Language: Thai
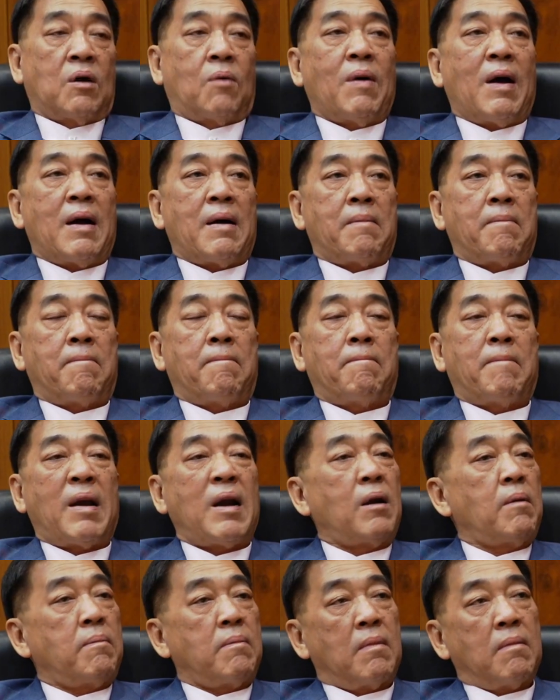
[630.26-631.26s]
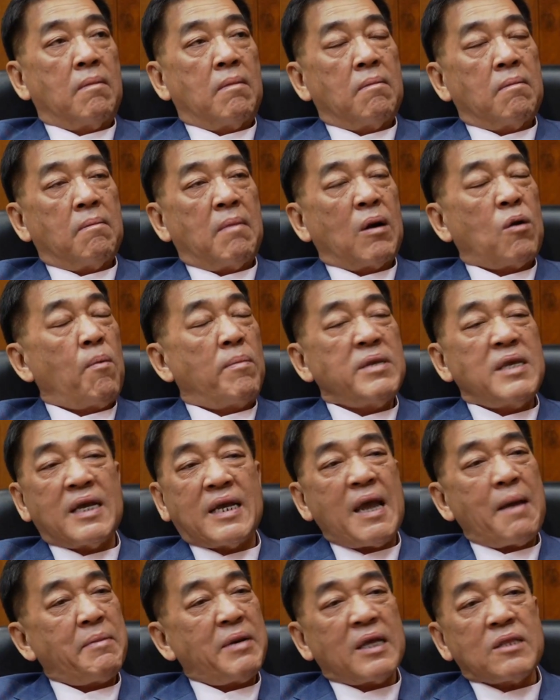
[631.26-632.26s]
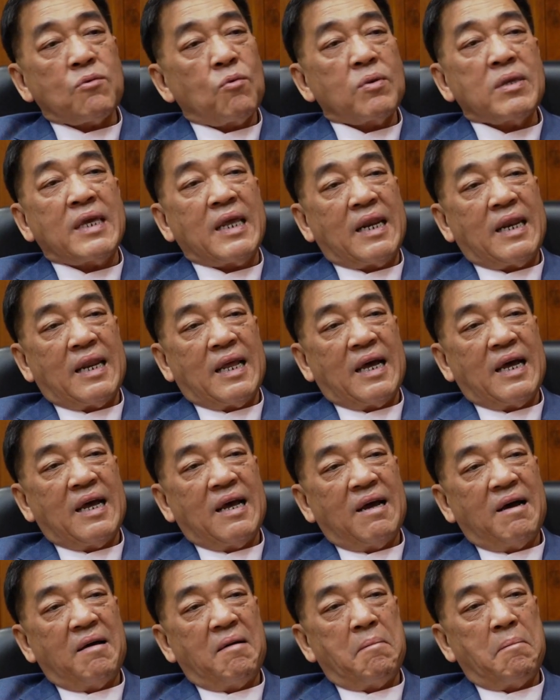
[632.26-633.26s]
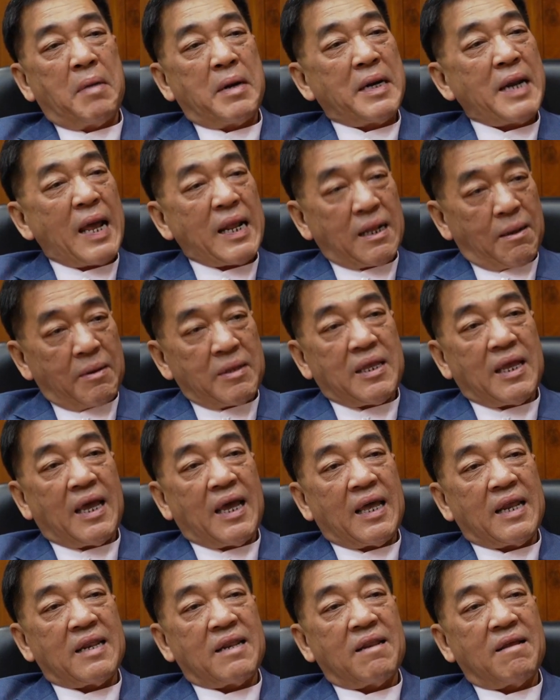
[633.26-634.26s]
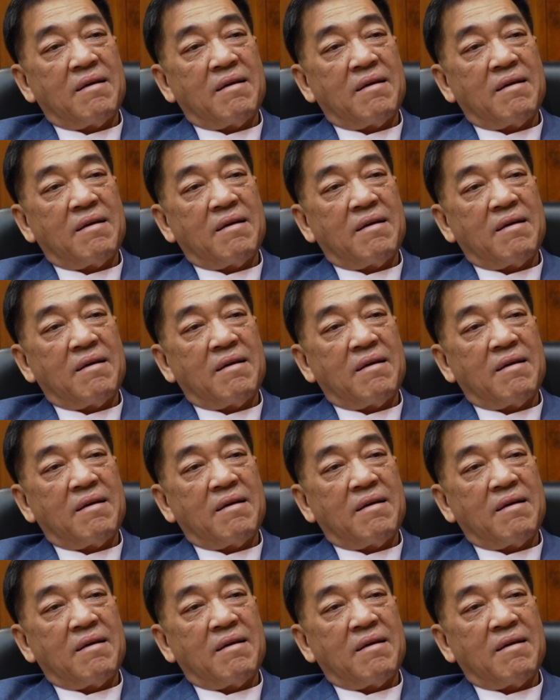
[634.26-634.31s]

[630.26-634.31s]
อว่ามันมันคงไม่ใช่แค่นักธุรกิจนะ มันได้ทั้งประเทศ